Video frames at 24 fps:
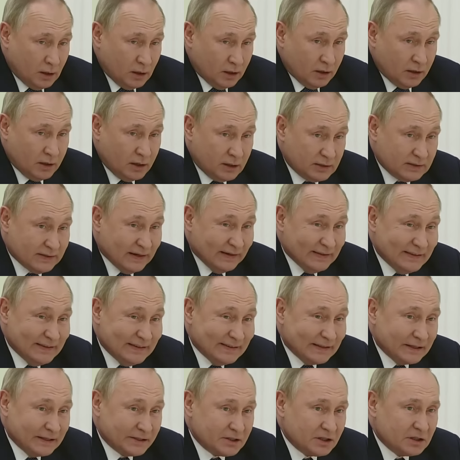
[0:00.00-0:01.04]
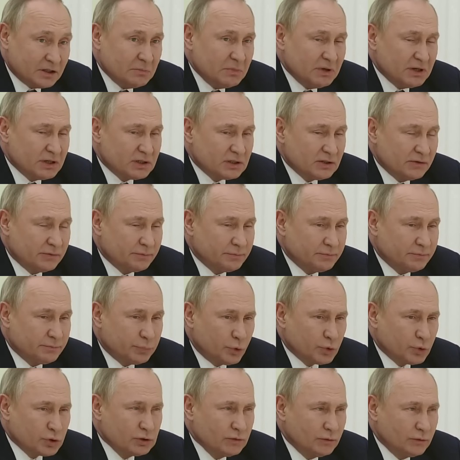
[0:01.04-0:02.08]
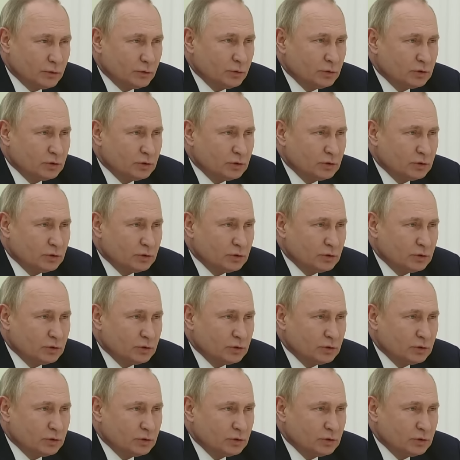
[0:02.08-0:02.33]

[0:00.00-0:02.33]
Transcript: euh, Oui, mort par séquestration, ça